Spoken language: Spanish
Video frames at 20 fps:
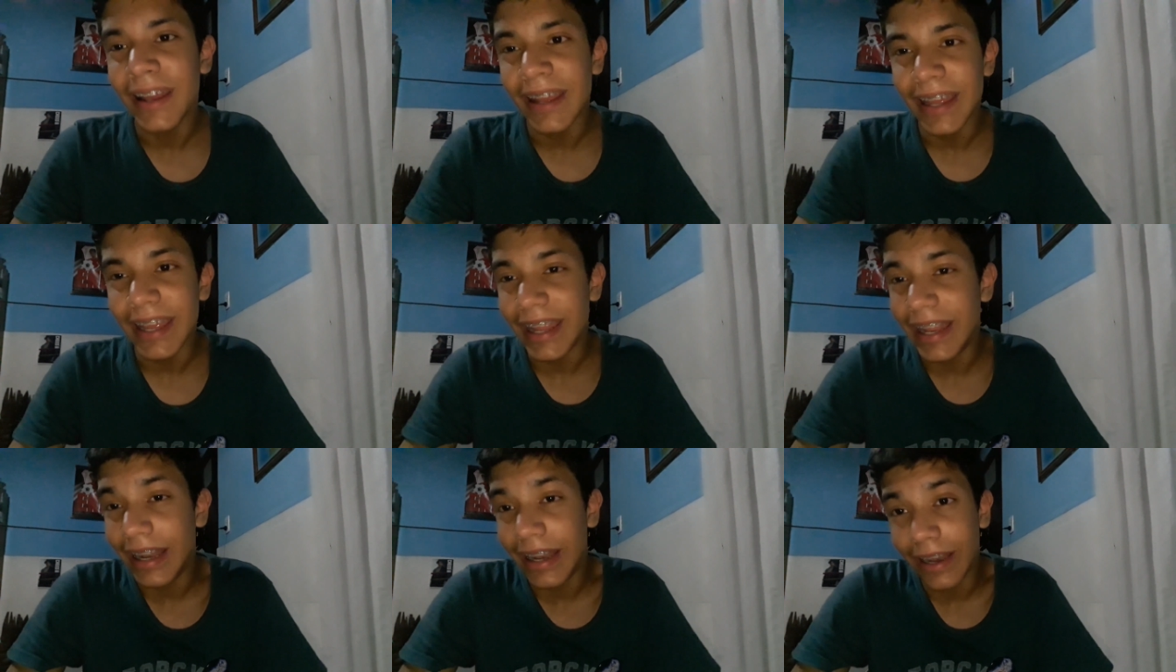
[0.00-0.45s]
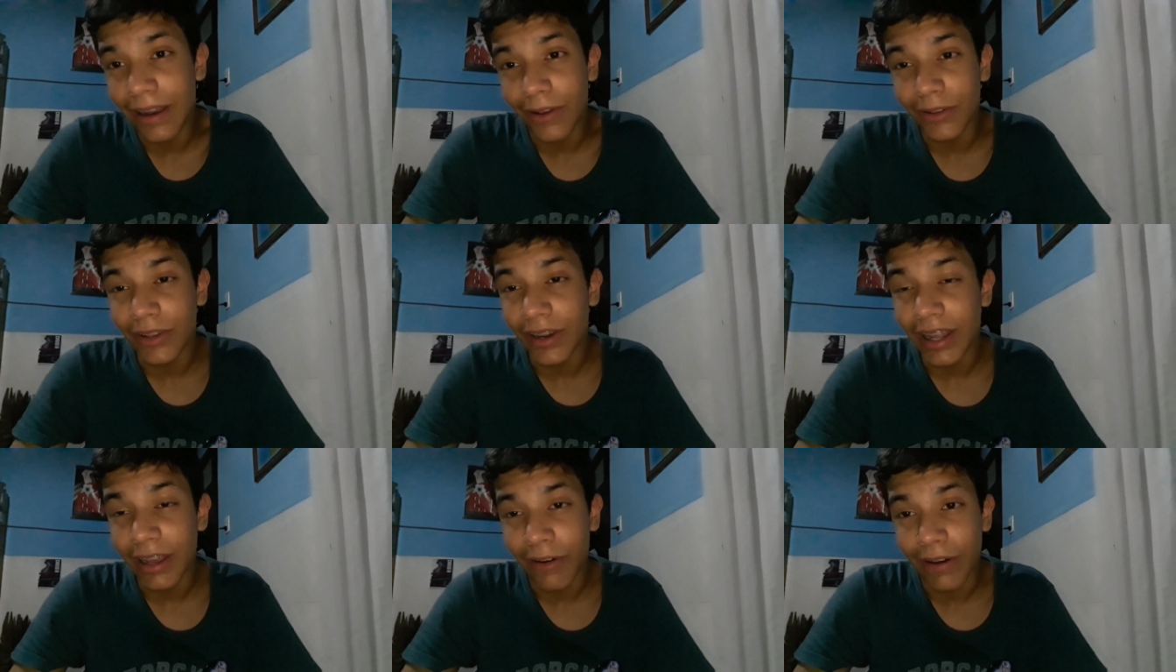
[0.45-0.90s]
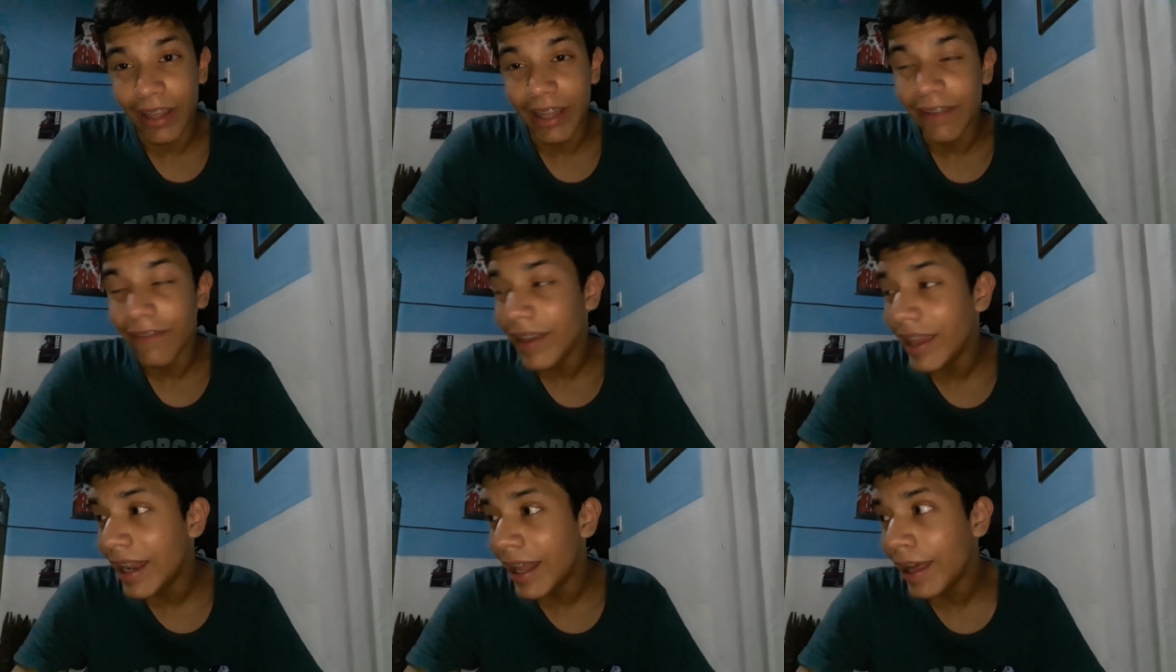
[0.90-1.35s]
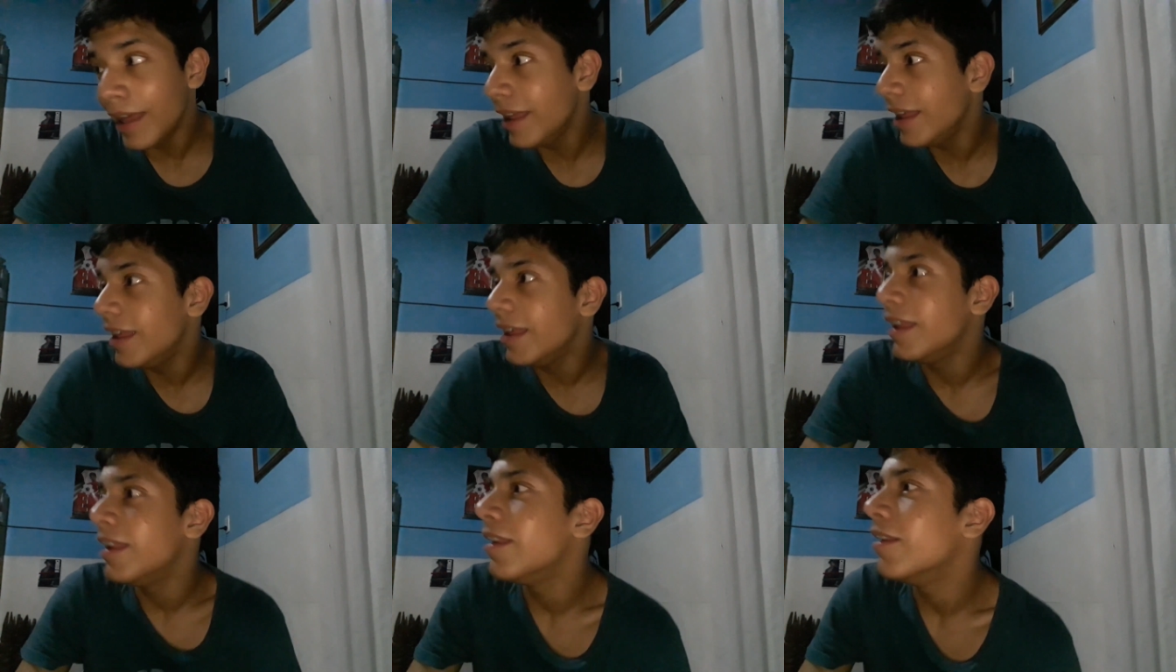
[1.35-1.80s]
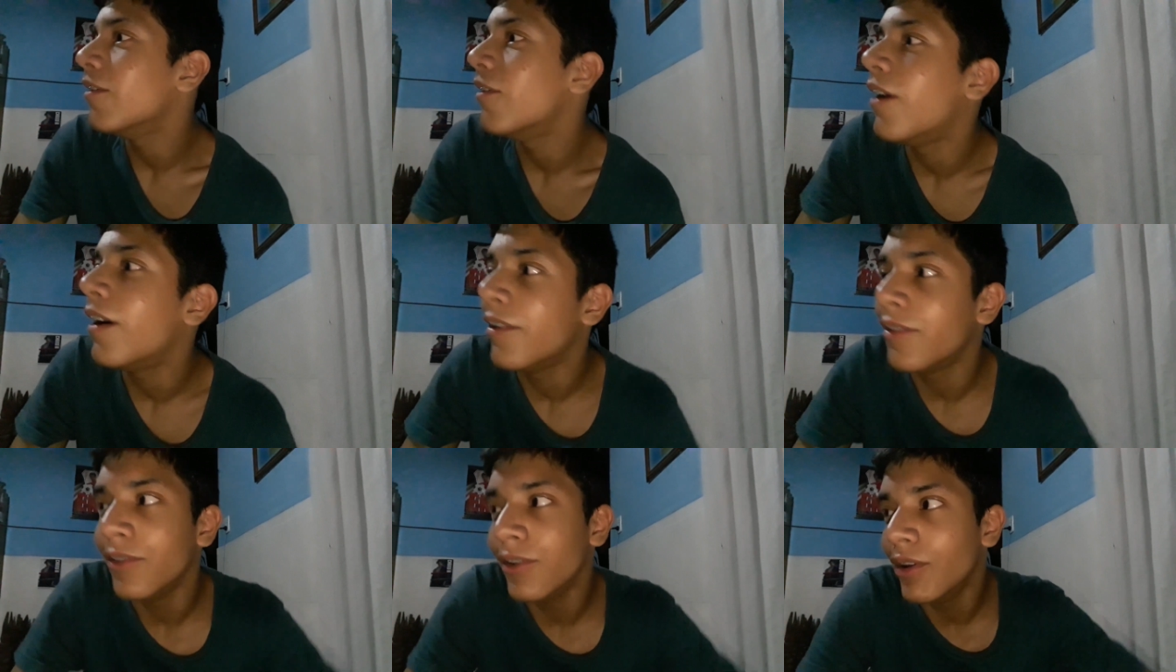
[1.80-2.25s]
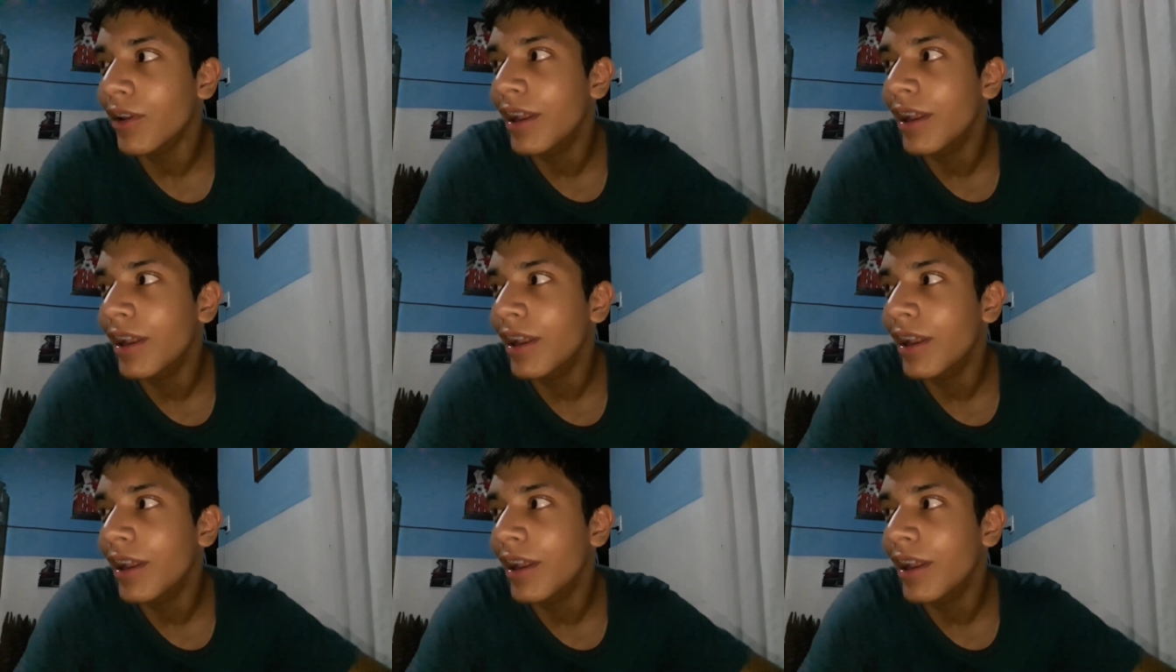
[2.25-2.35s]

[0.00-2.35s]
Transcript: Y el otro le dijo, adivina, y no,